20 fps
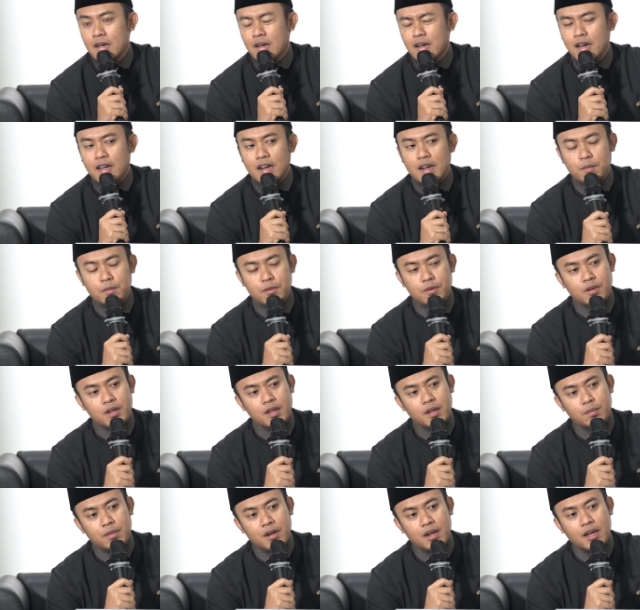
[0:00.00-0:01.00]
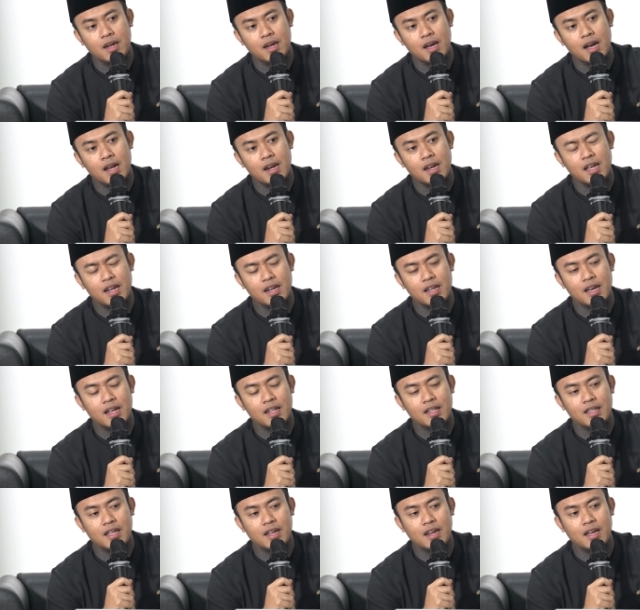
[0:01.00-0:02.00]
Karena mungkin mereka ada di
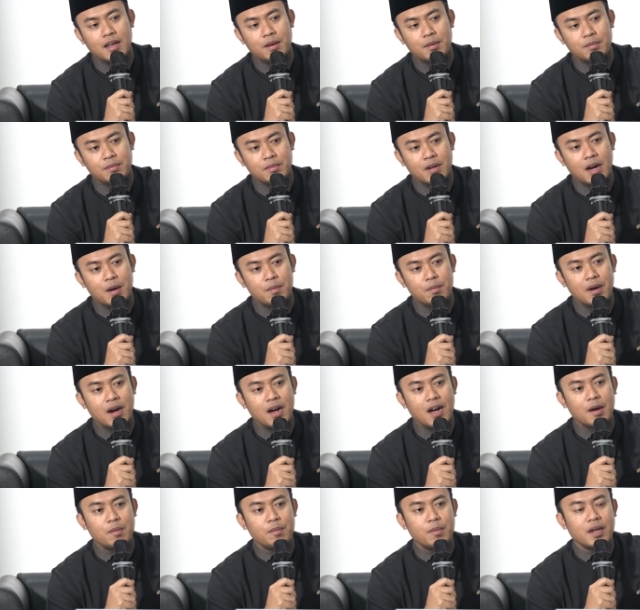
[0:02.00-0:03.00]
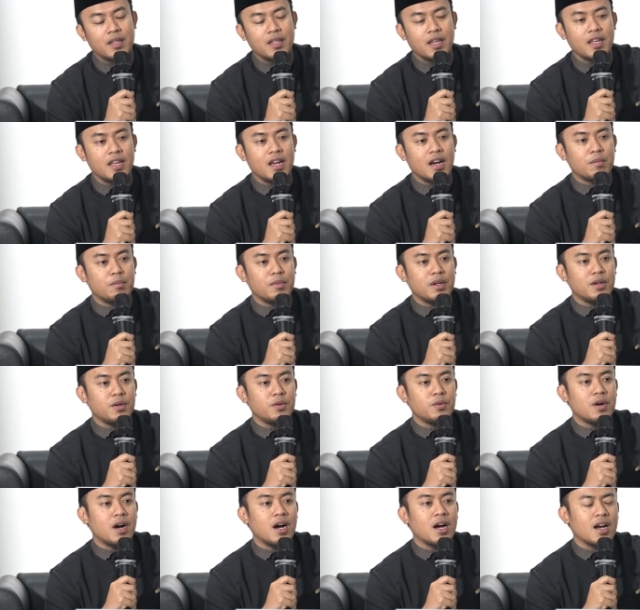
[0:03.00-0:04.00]
antara hamba-hambanya yang
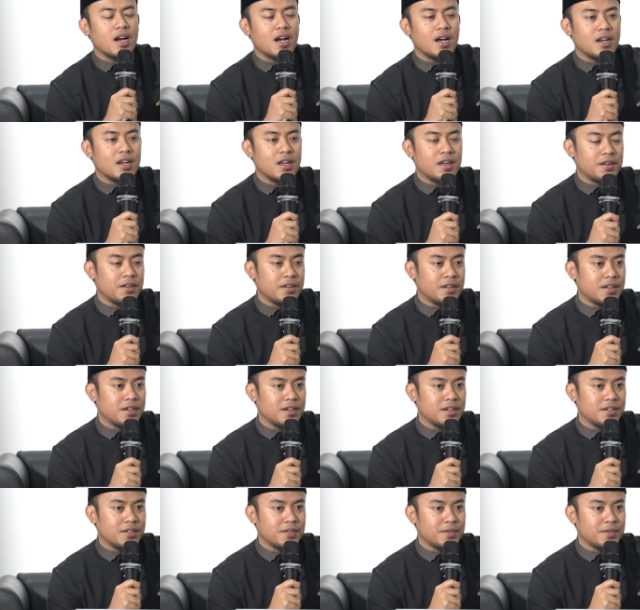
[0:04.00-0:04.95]
menduakan Allah.